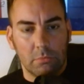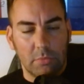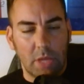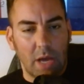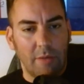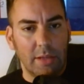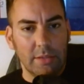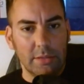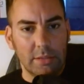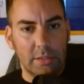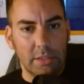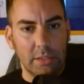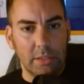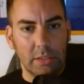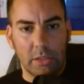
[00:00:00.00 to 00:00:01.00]

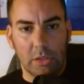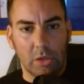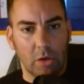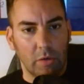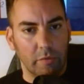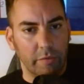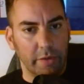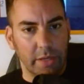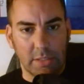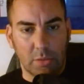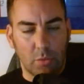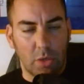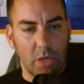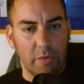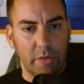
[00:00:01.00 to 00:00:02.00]
davanti in conference,
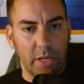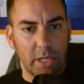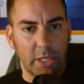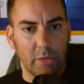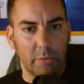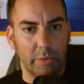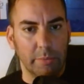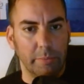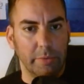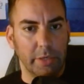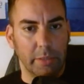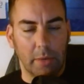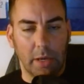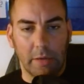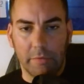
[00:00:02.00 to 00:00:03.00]
qualificata come
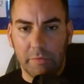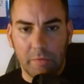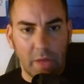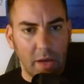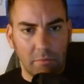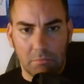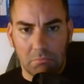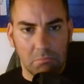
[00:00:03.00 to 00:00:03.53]
prima, da,